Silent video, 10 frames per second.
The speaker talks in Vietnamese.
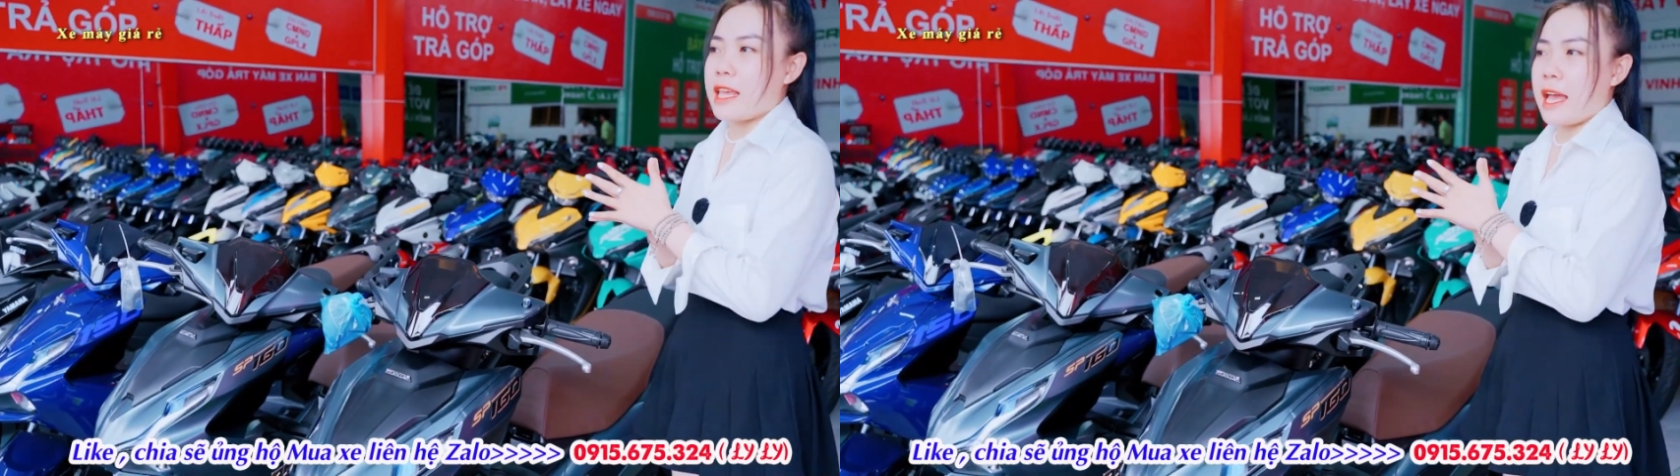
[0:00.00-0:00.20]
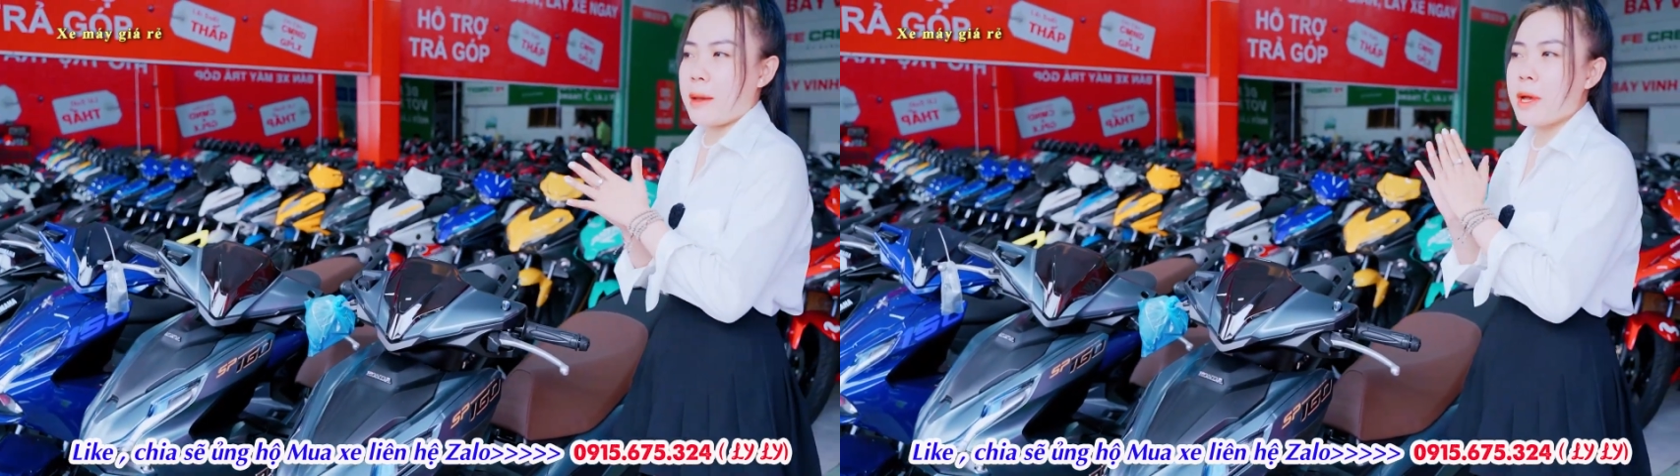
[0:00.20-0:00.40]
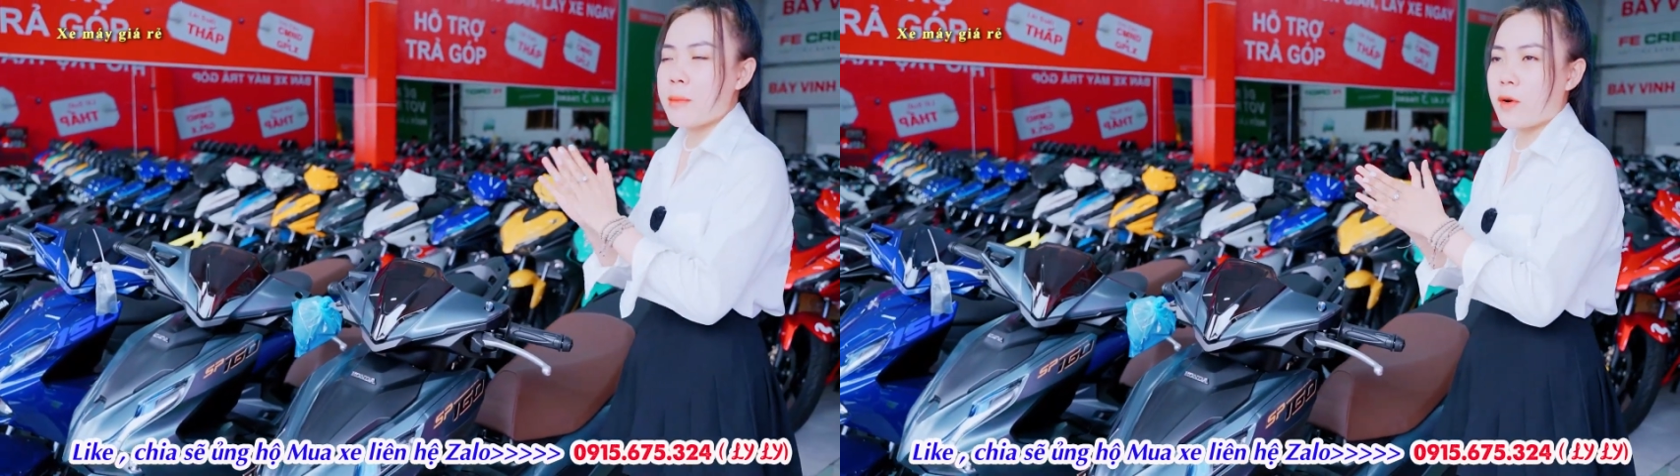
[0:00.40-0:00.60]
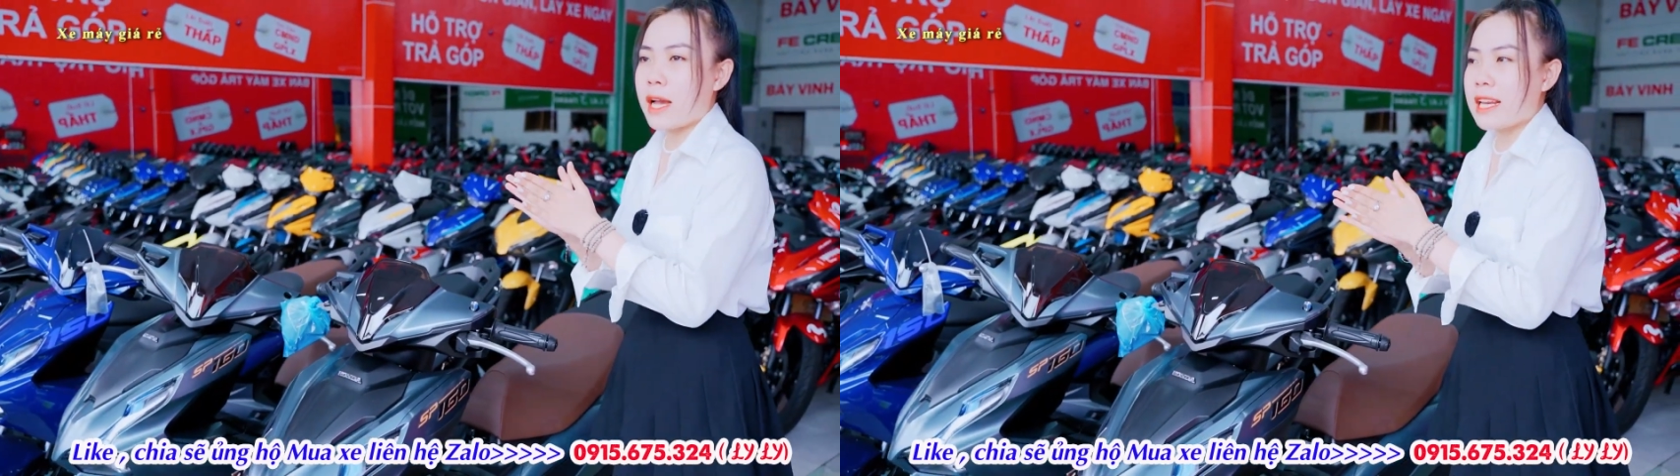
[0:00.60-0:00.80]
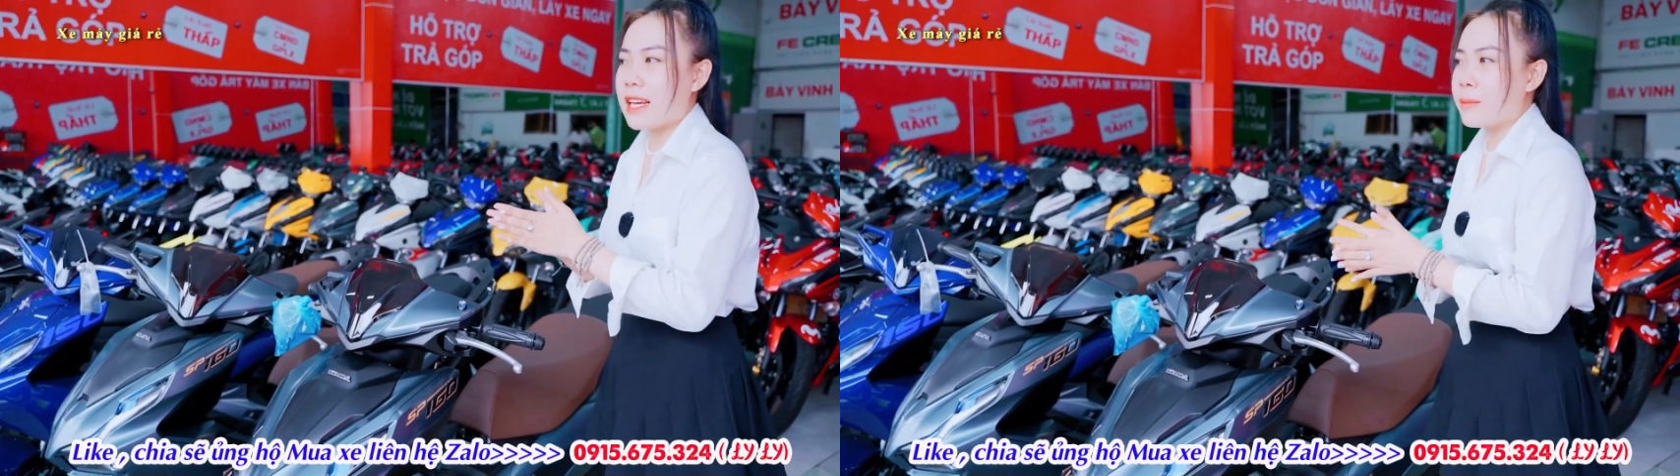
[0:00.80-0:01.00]
và AB
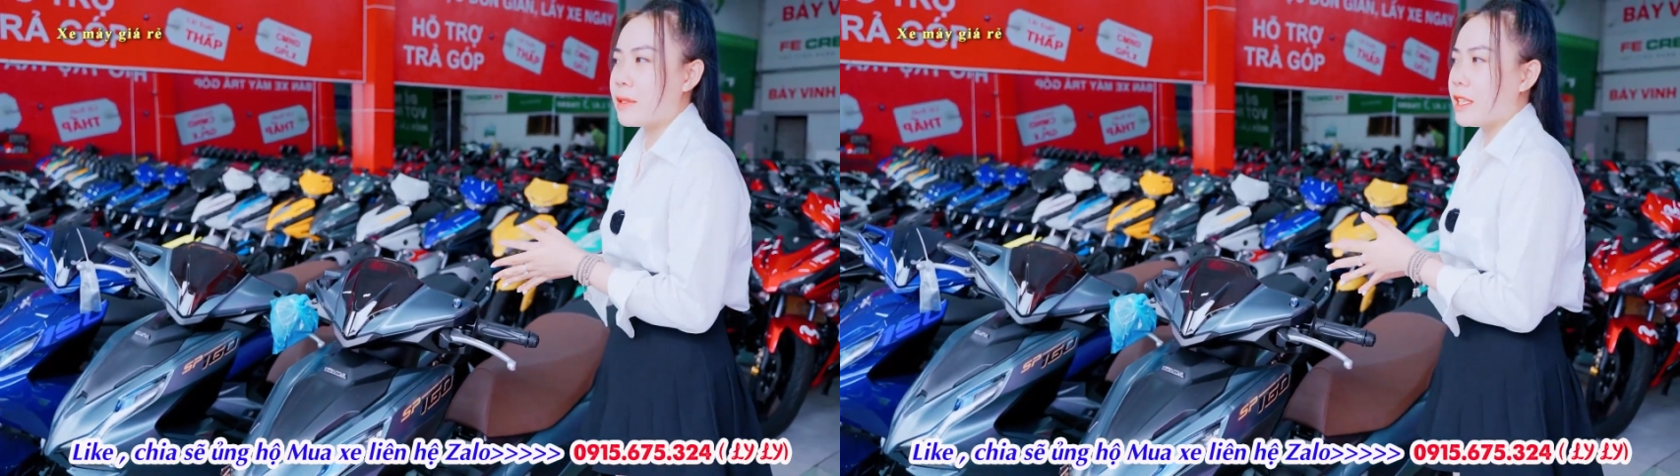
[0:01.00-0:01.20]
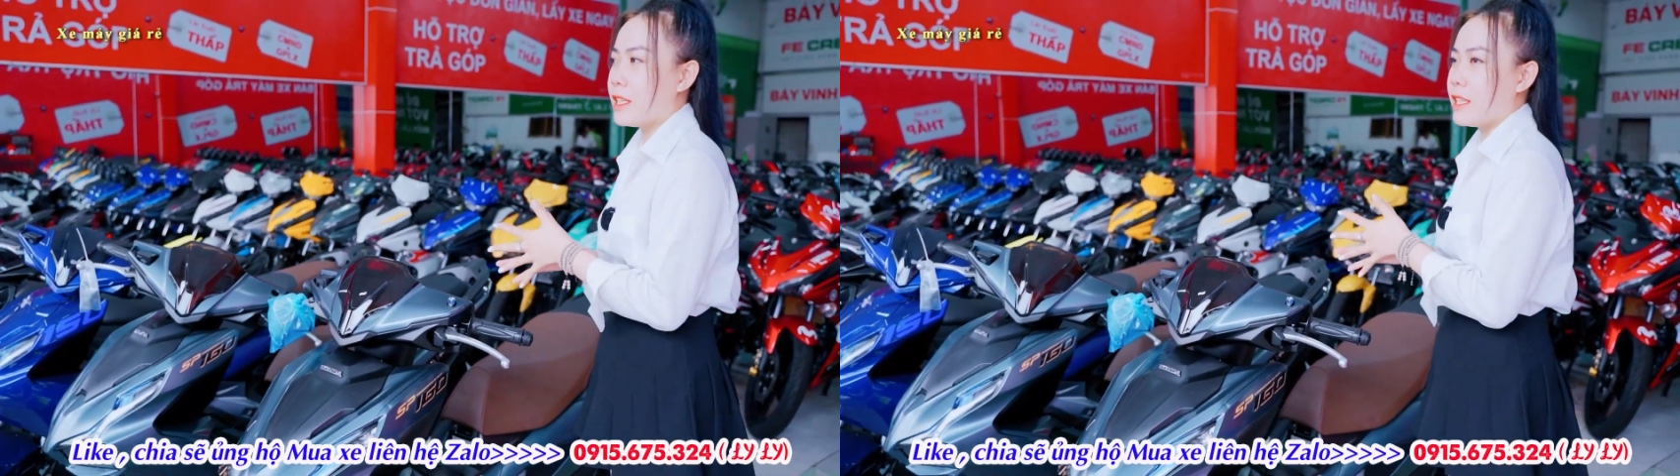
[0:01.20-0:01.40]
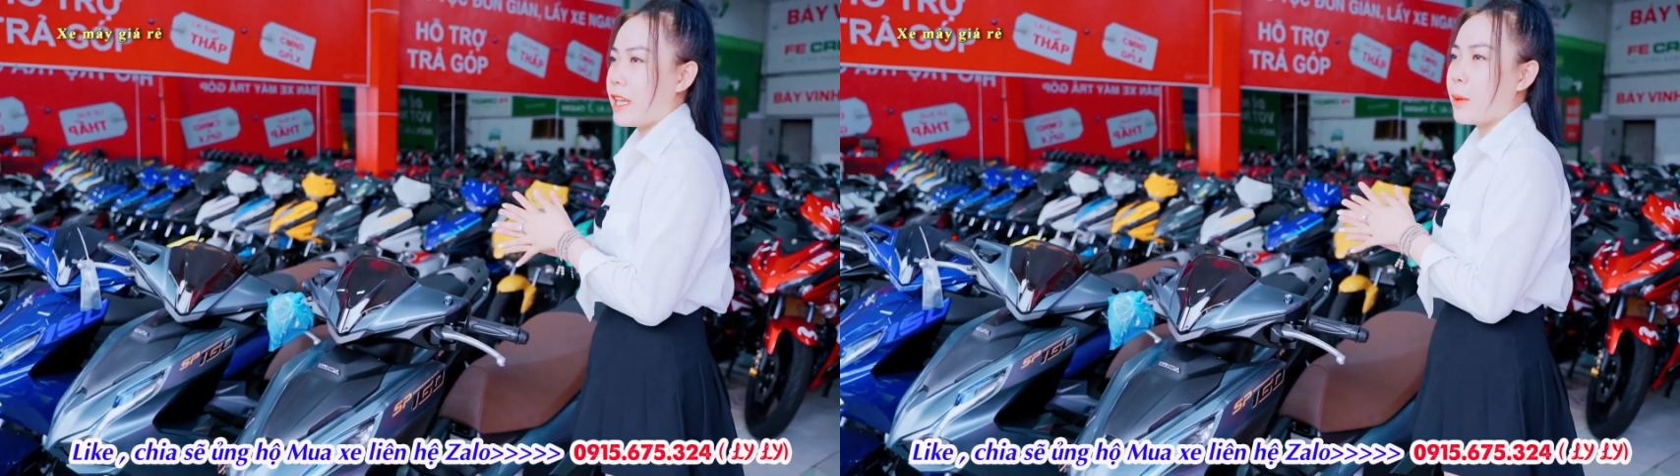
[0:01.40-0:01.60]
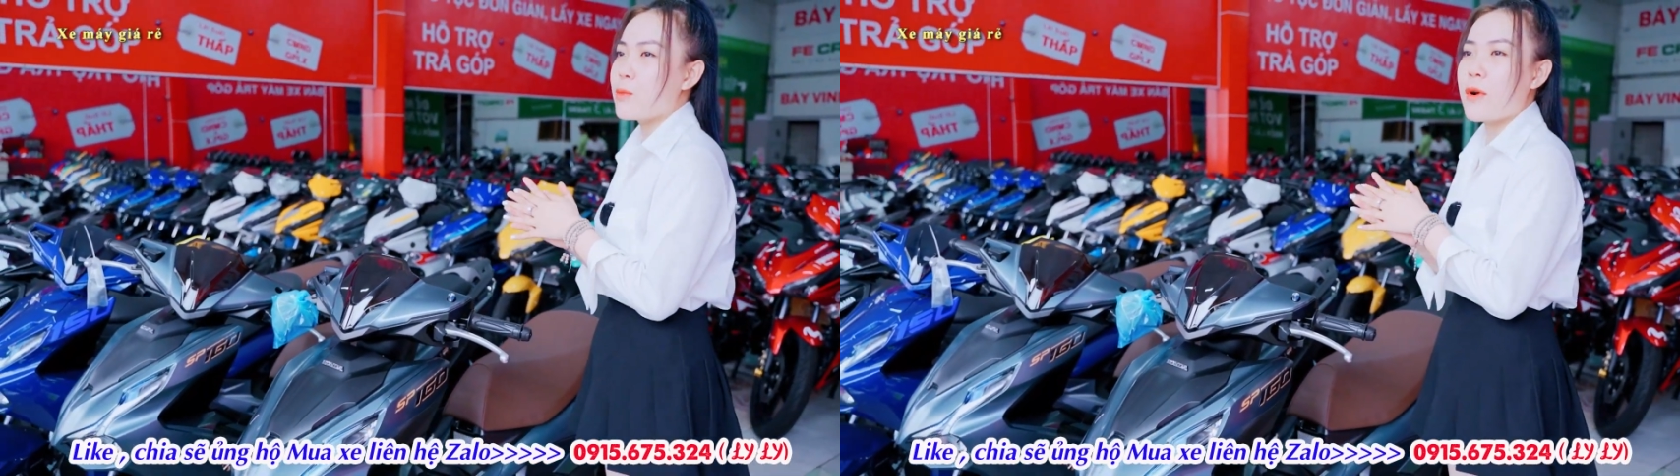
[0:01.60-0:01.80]
125 thì ngày hôm